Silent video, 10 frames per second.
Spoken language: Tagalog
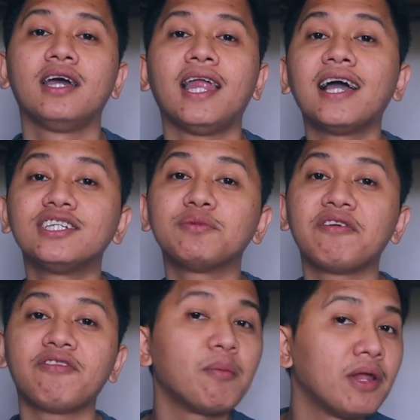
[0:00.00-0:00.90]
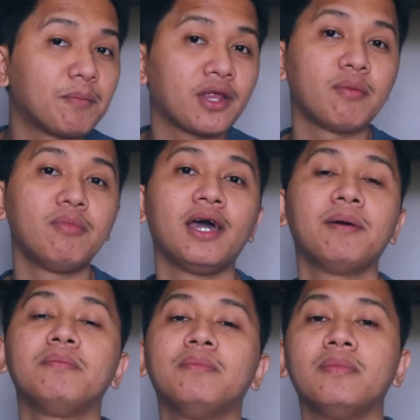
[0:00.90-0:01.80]
lagi siyang may family
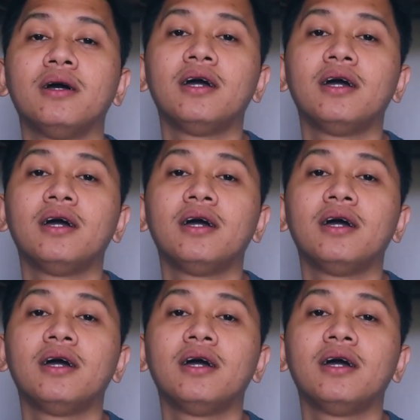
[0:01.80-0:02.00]
problem,